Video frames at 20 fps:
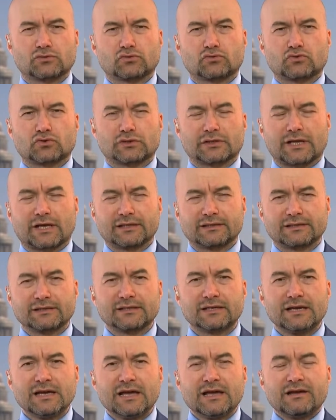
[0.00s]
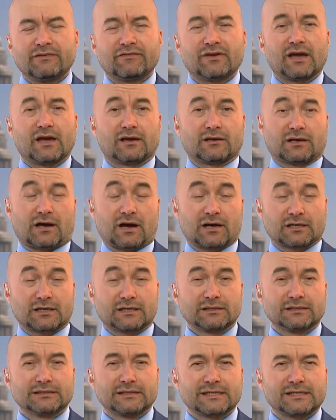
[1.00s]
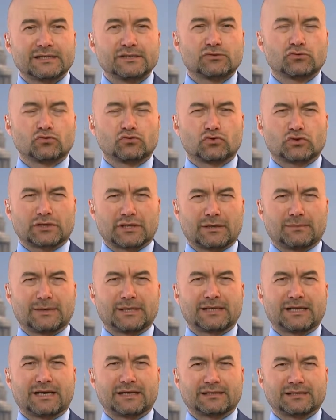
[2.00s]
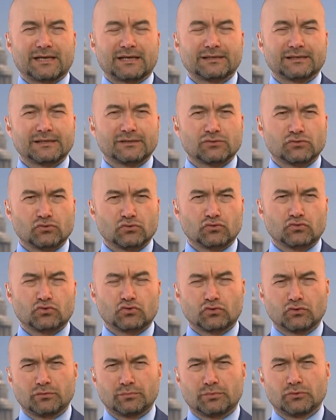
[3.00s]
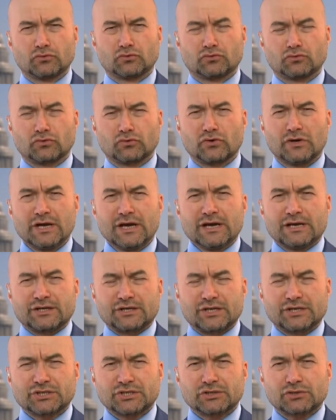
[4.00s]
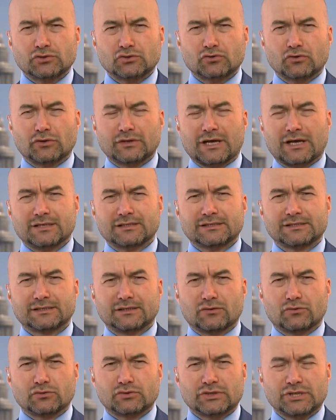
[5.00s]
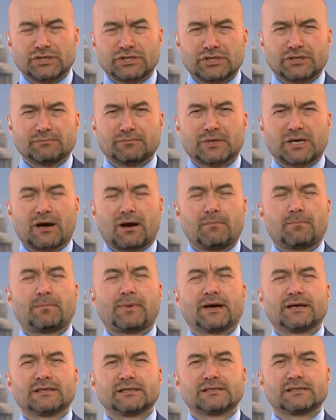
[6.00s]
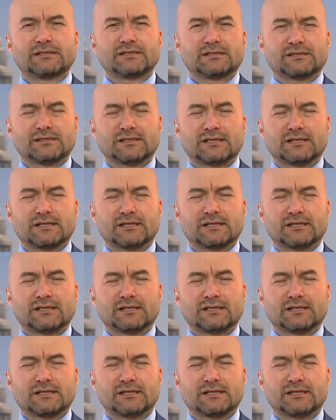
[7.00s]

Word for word: suçlandı ve hakkındaki suçlamalardan da suçlu bulundu. Roger Stone aslında o seçim kampanyası